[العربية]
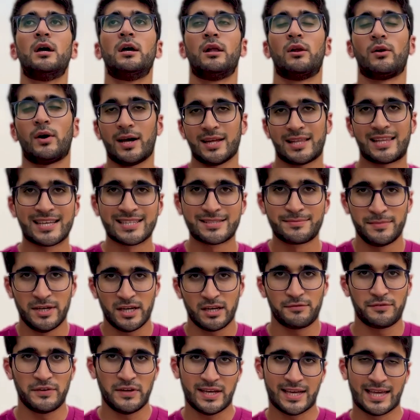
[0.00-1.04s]
الواحد لازم
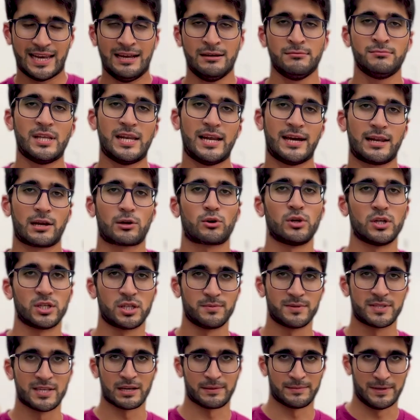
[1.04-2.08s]
يعرف يحكي الحمد لله على كل شيء
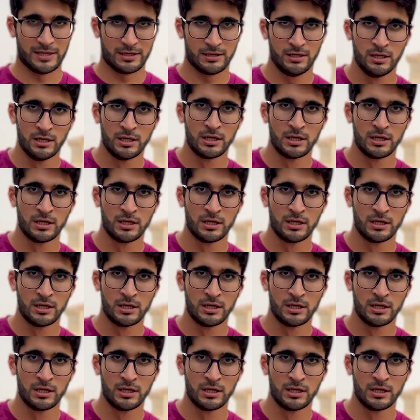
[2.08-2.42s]
بيصير معه